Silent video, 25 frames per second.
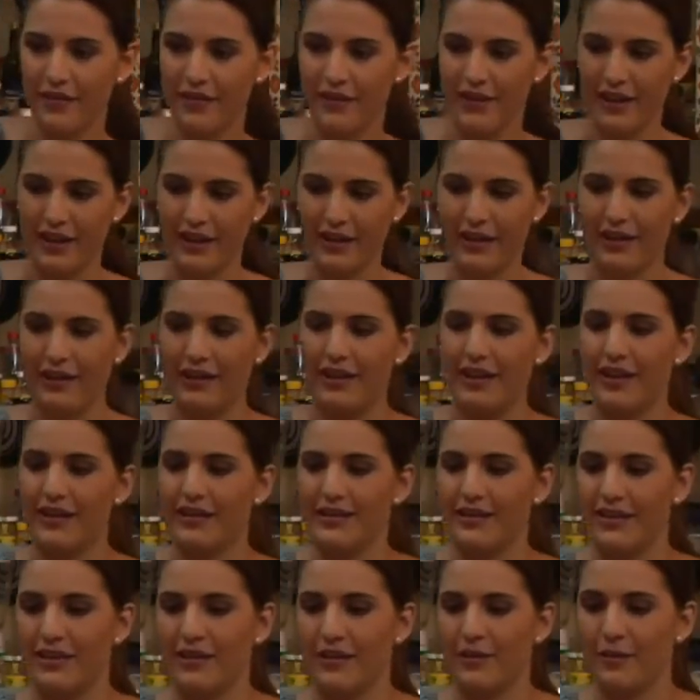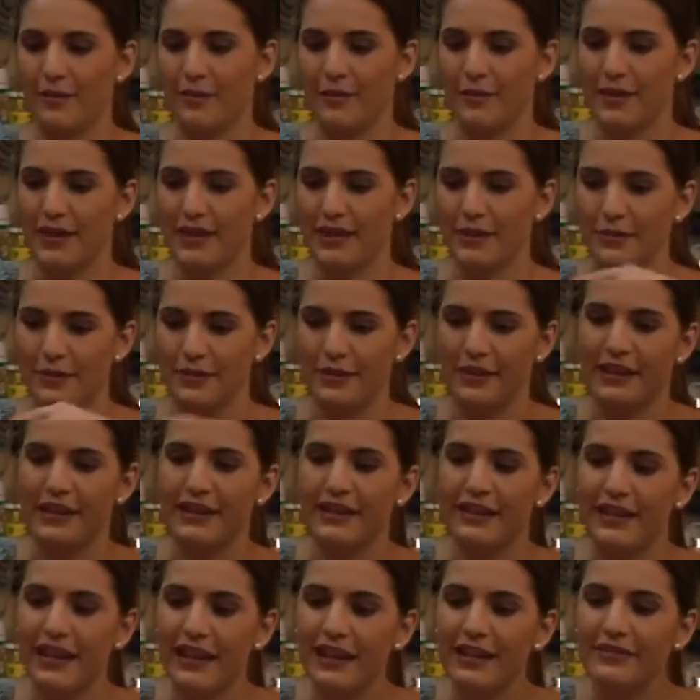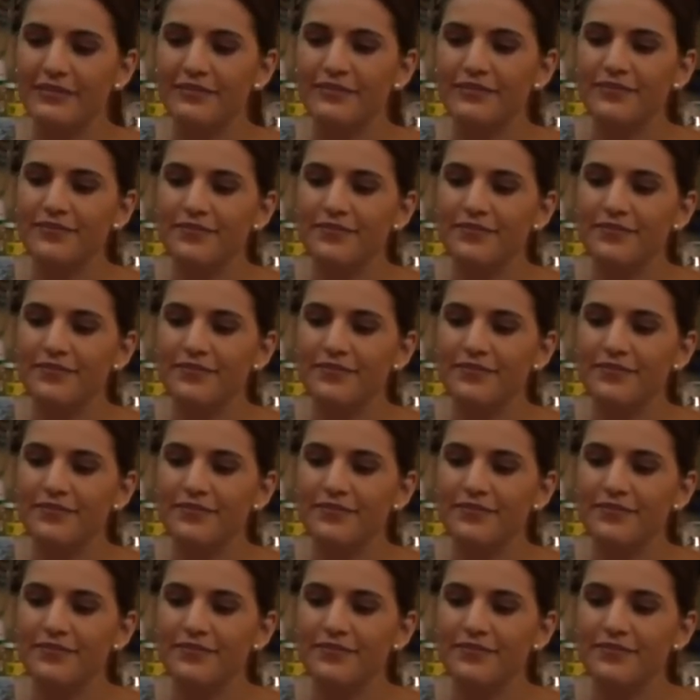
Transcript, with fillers: Para que le dé así como más ondita.